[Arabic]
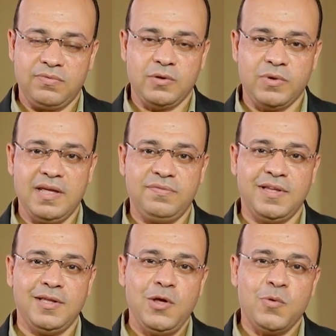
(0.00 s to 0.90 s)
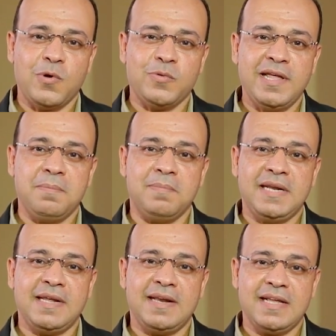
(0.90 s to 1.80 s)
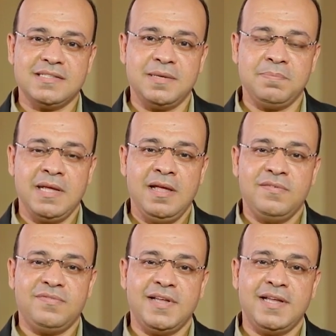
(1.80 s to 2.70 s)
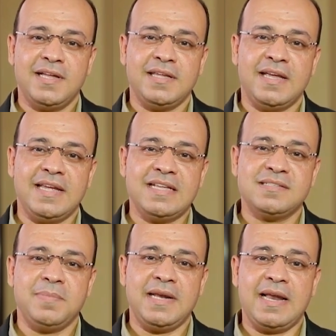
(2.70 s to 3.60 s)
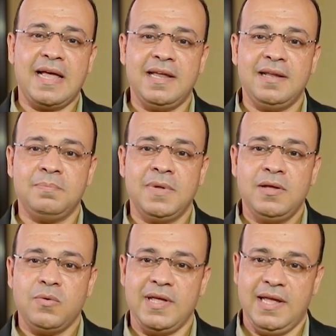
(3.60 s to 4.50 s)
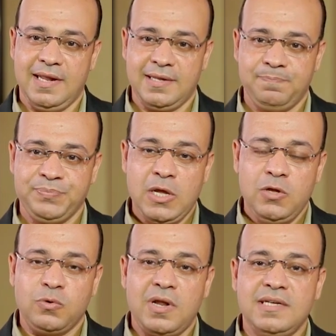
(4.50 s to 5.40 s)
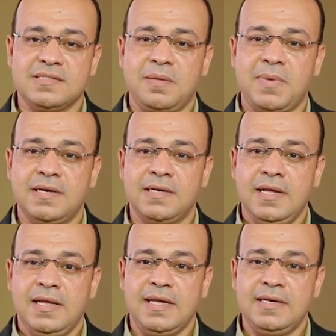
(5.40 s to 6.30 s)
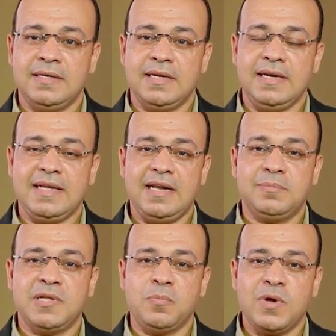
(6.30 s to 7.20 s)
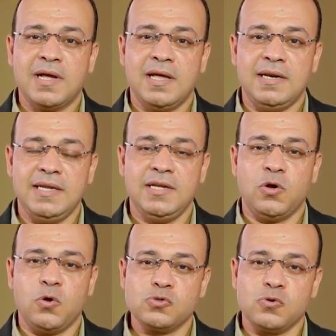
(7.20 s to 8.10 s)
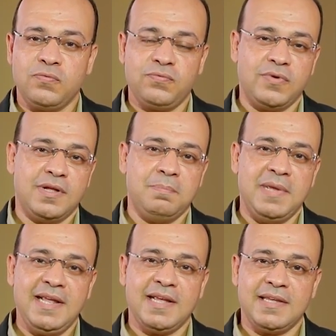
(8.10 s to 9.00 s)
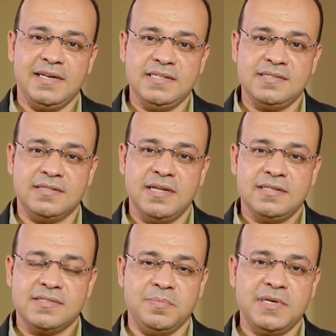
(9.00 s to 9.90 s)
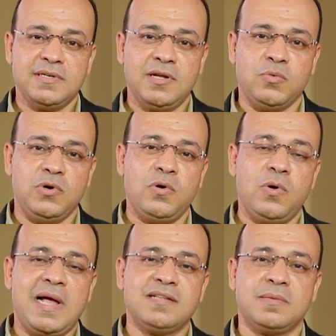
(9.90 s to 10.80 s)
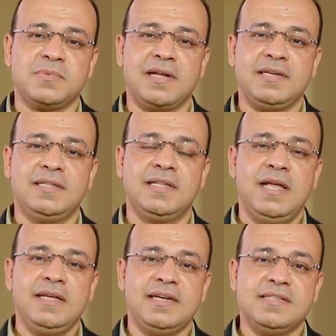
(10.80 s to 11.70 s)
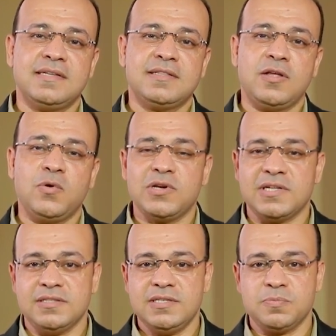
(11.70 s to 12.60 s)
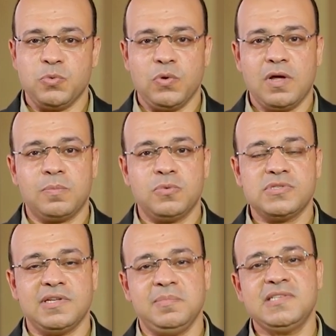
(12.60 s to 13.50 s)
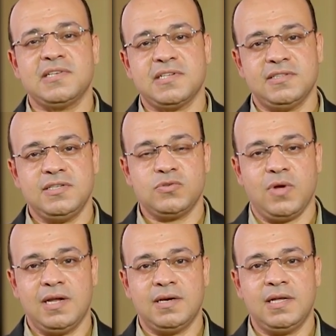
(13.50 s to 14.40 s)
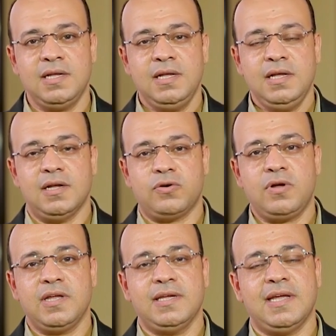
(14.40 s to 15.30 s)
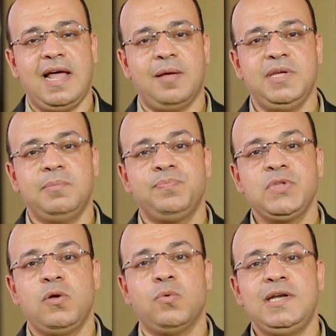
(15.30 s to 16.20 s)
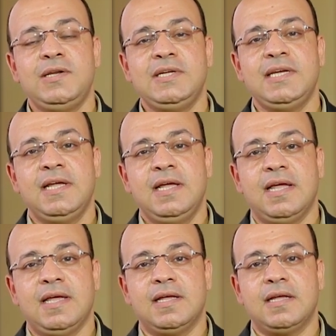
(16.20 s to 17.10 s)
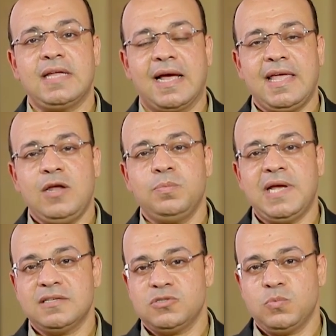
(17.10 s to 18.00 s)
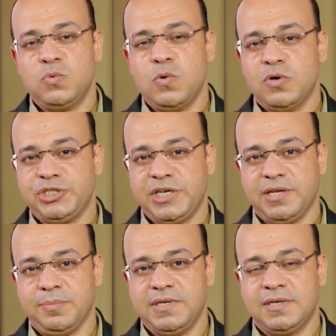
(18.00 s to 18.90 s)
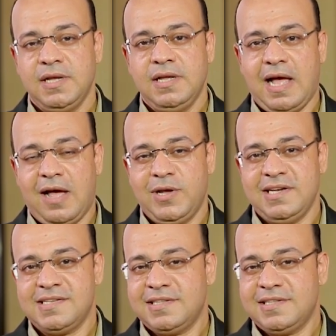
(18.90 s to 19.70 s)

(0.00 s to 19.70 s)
فيكافئ وهناك من ينهزم فينجذب الى العالم ويهلك نلاحظ طبعا ان الكلام ده موجه لاسقف ملاك كنيسه سميرنا واللي هو بحسب تقليد كنيستنا هو القديس بولوكاربوس تلميذ القديس يوحنا الرائي الحبيب واللي آه، كانوا بيعذبوه هو شيخ كبير حوالي